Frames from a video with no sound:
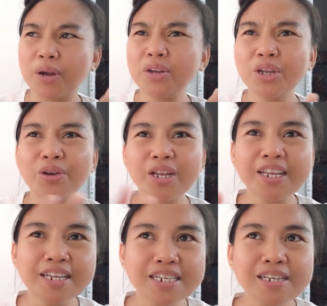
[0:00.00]
Pero hindi ko na
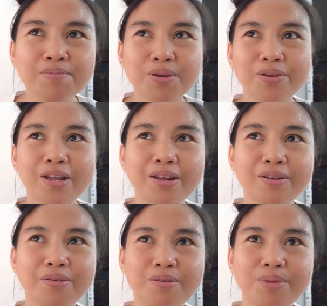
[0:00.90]
iniisip yun na
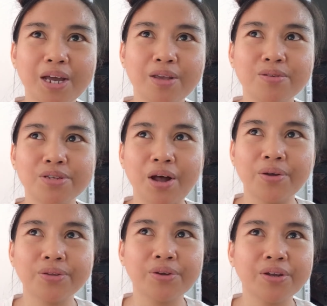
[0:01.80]
yung lumaki yung sakot ko,